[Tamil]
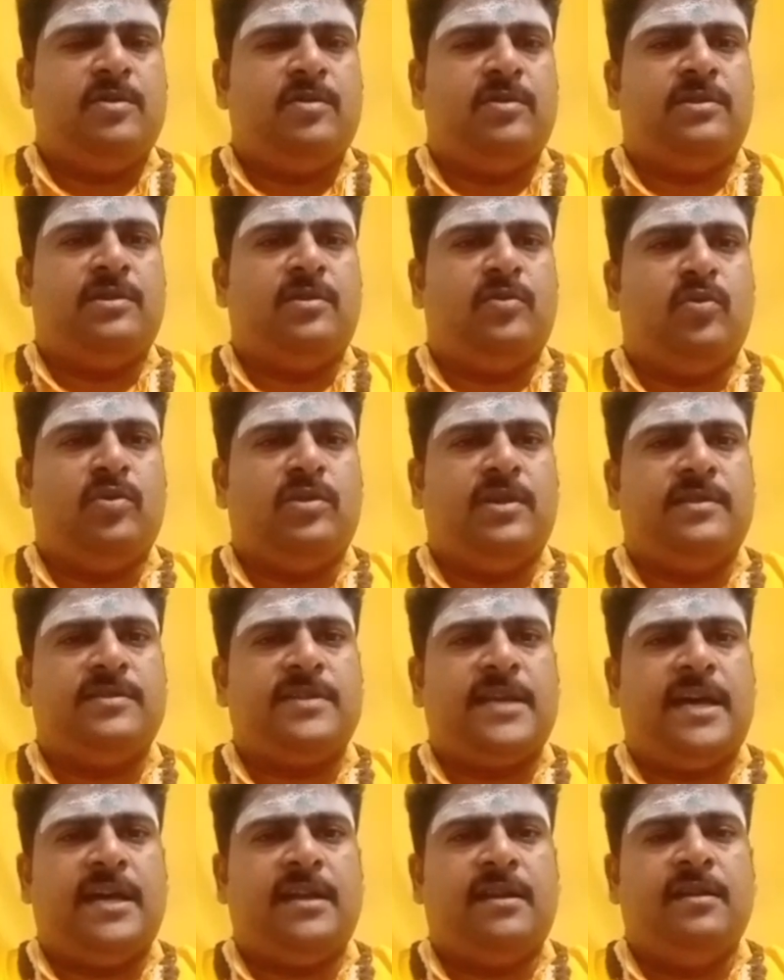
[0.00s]
ஒருத்தர் கொடுத்தேன்
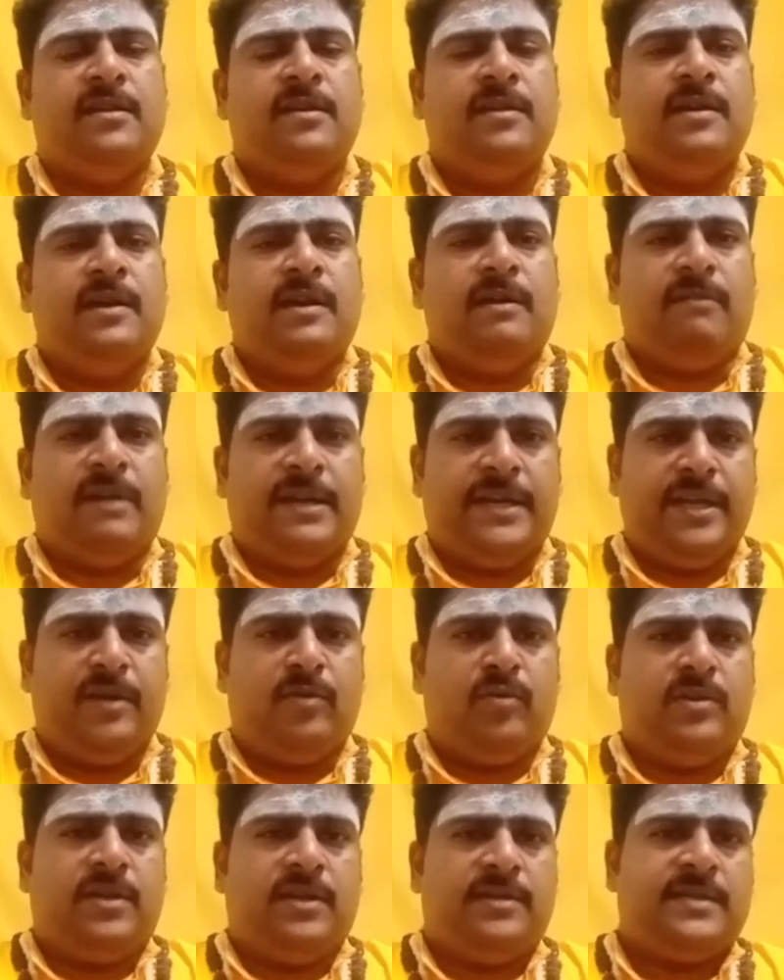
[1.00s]
சார் வட்டி
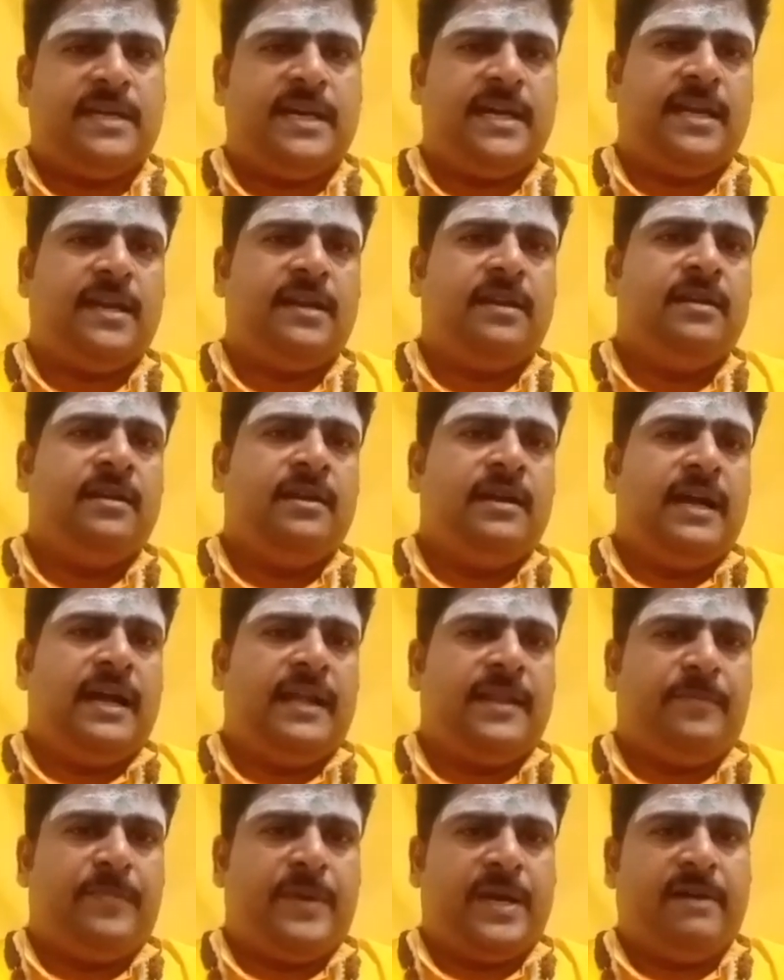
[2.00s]
கொடுத்தேன் சார்
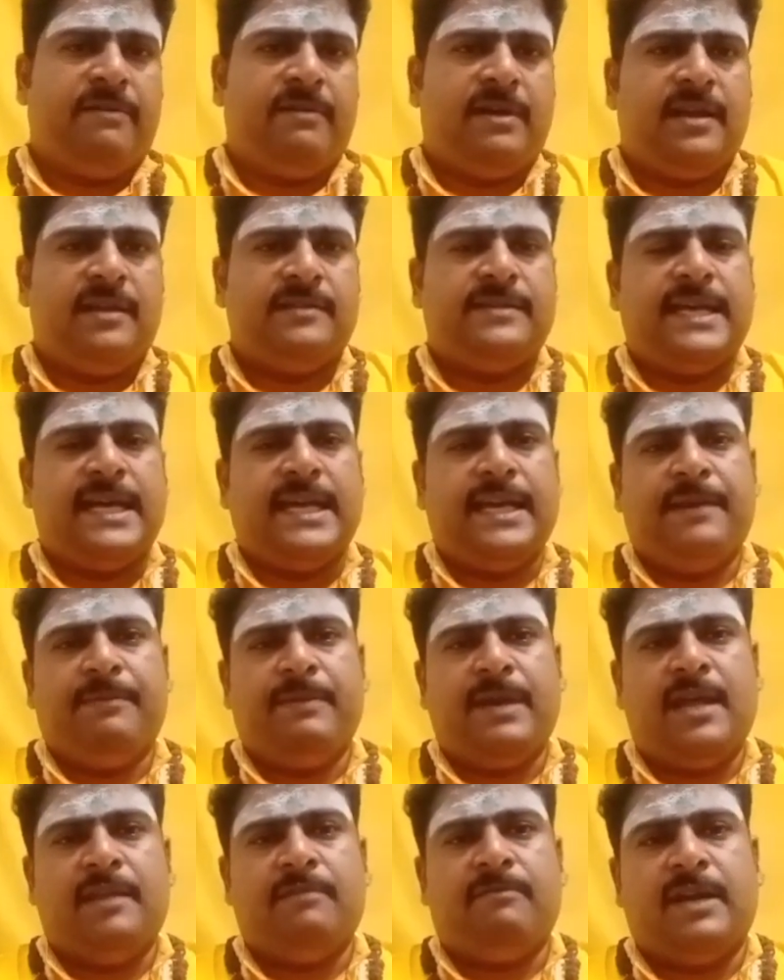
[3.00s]
அந்த பணம் வரல சார்
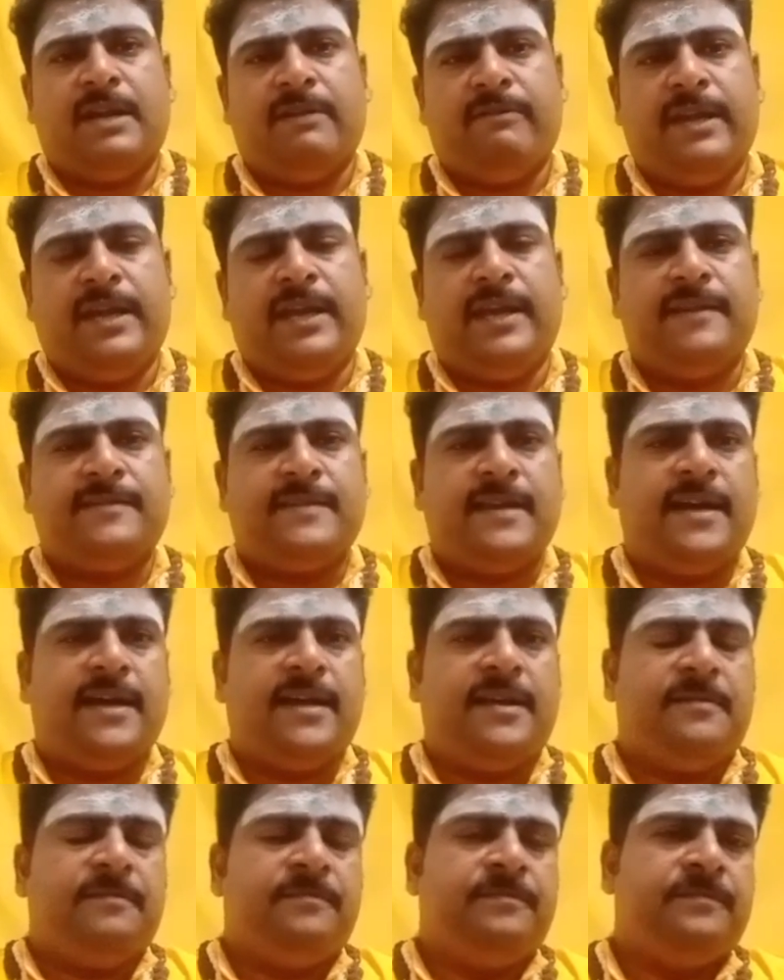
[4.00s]
எப்படியாவது வர வைங்க சார்